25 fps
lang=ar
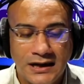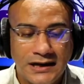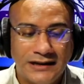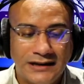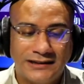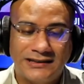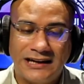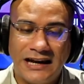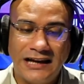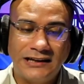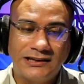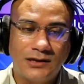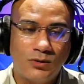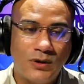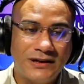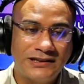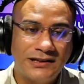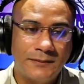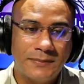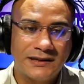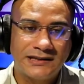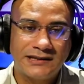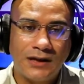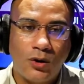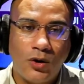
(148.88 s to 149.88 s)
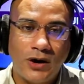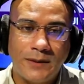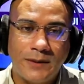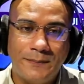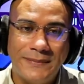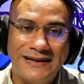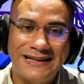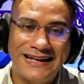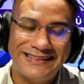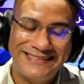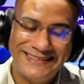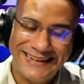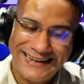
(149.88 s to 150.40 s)
تلاقيك دلوقتي بتطور
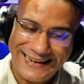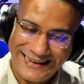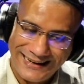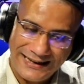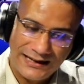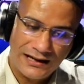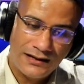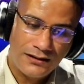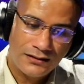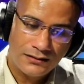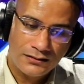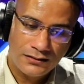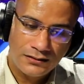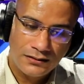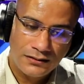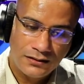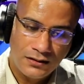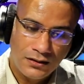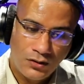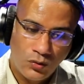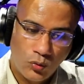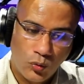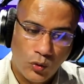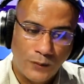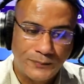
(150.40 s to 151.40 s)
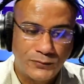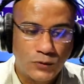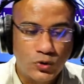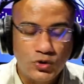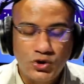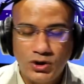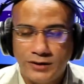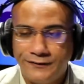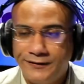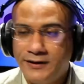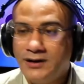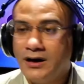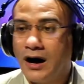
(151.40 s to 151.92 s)
من الدخيله
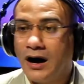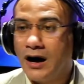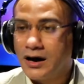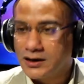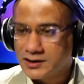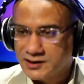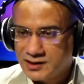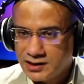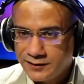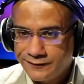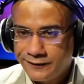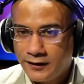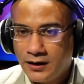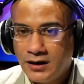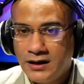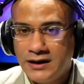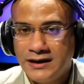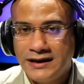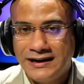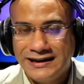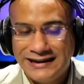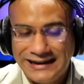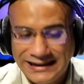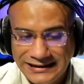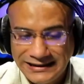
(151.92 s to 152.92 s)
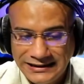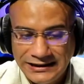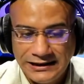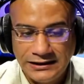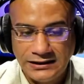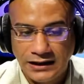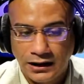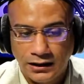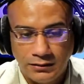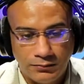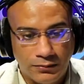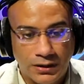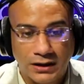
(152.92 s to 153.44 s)
وبتنشئ فيه ارصفه
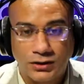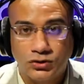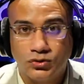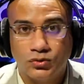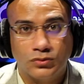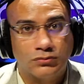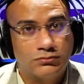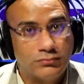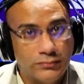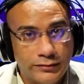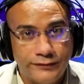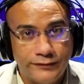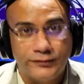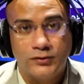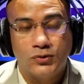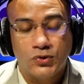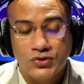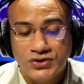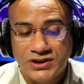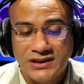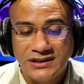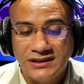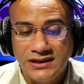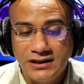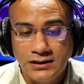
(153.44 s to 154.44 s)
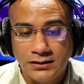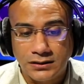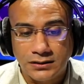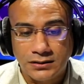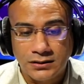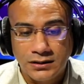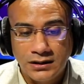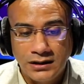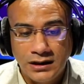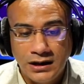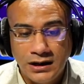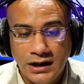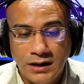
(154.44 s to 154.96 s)
جديده برضو بفلوس كتير
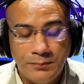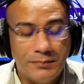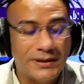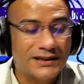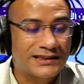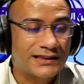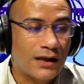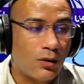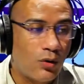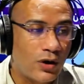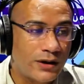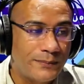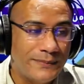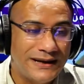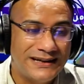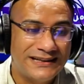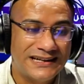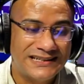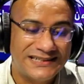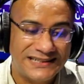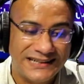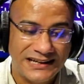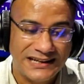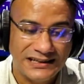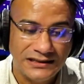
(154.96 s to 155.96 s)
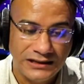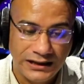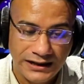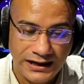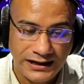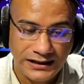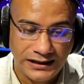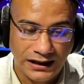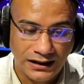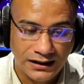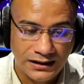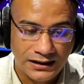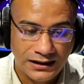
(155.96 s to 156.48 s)
بتطور مينا
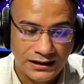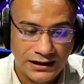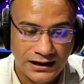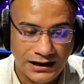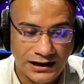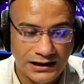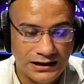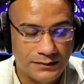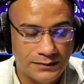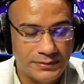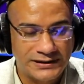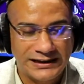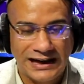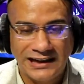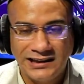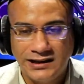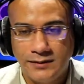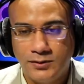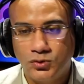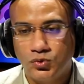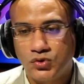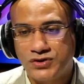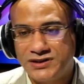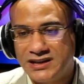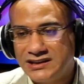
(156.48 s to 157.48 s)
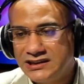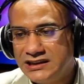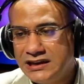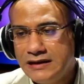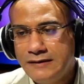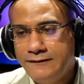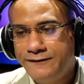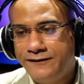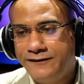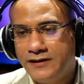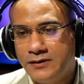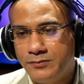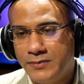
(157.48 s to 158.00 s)
اسكندريه اللي بتعدي منه
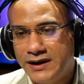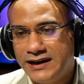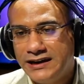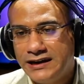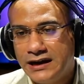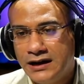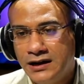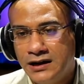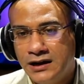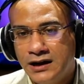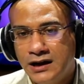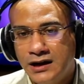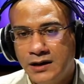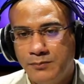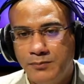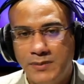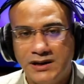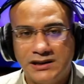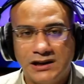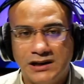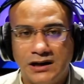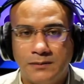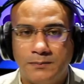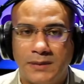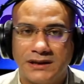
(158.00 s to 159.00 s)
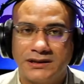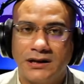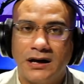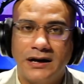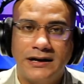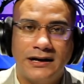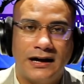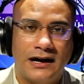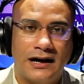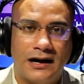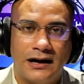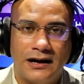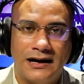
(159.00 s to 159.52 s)
60% من
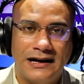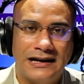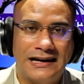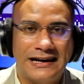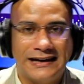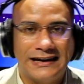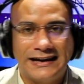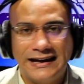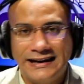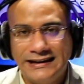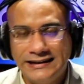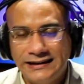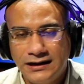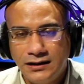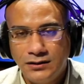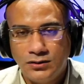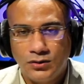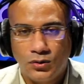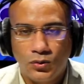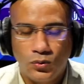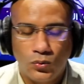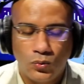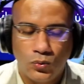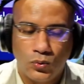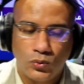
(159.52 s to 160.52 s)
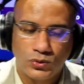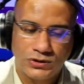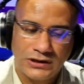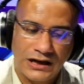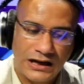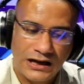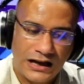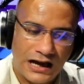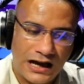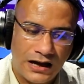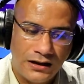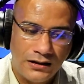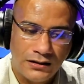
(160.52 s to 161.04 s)
البضايع اللي جايه
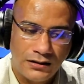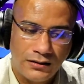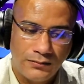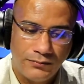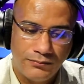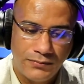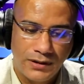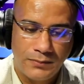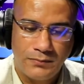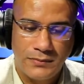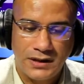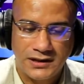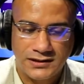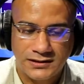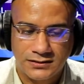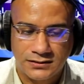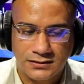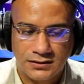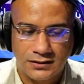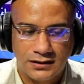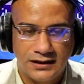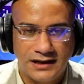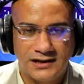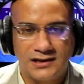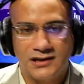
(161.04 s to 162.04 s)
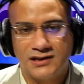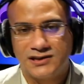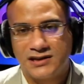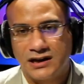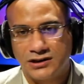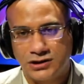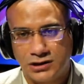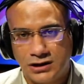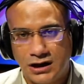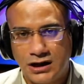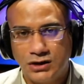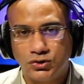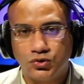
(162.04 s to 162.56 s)
وطالعه من مصر
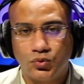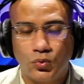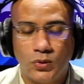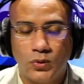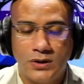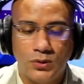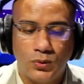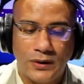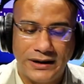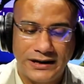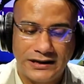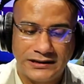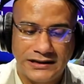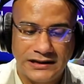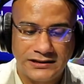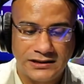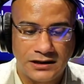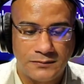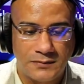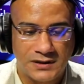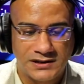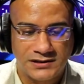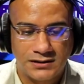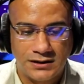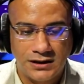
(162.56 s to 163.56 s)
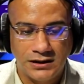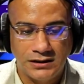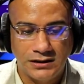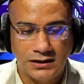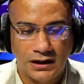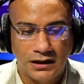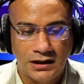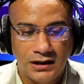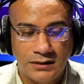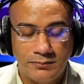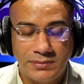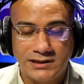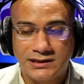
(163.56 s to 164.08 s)
الصادرات والواردات المصريه
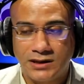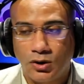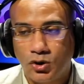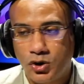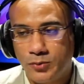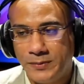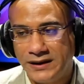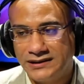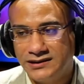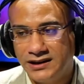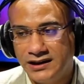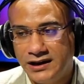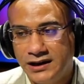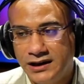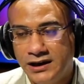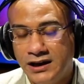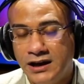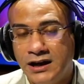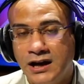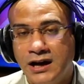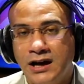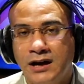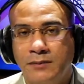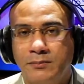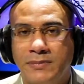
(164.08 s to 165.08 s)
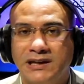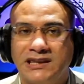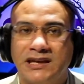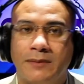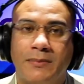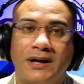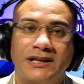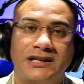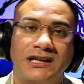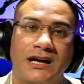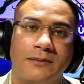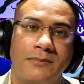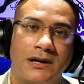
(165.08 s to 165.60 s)
بتطوره بقد ايه ب
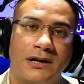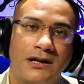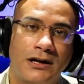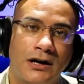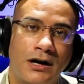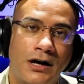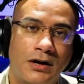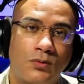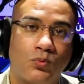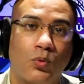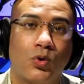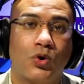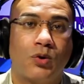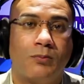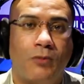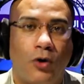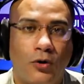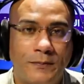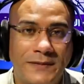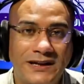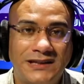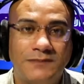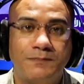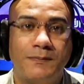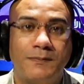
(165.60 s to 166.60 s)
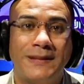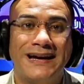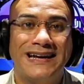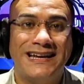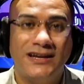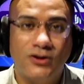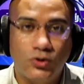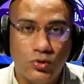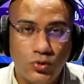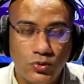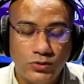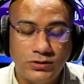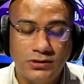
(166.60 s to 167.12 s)
8 مليار و400
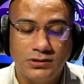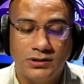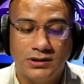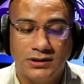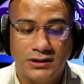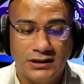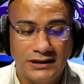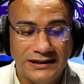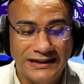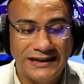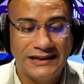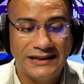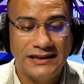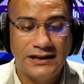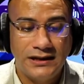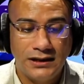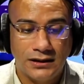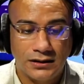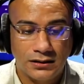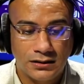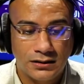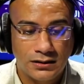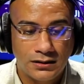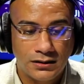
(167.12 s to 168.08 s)
مليون جنيه